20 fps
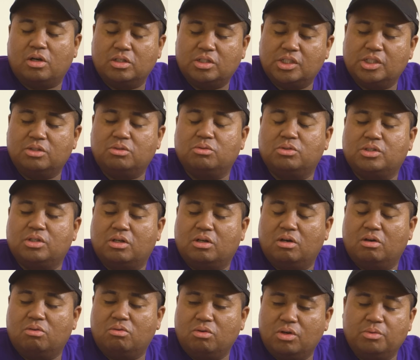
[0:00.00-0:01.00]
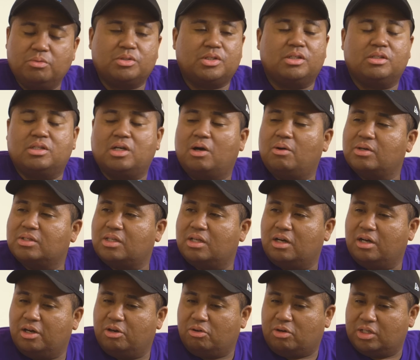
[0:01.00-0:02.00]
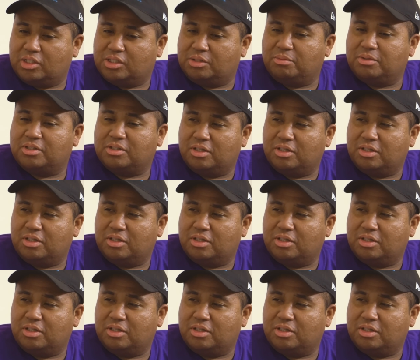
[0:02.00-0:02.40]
カチッとした格好にも全然合わせられる感じしま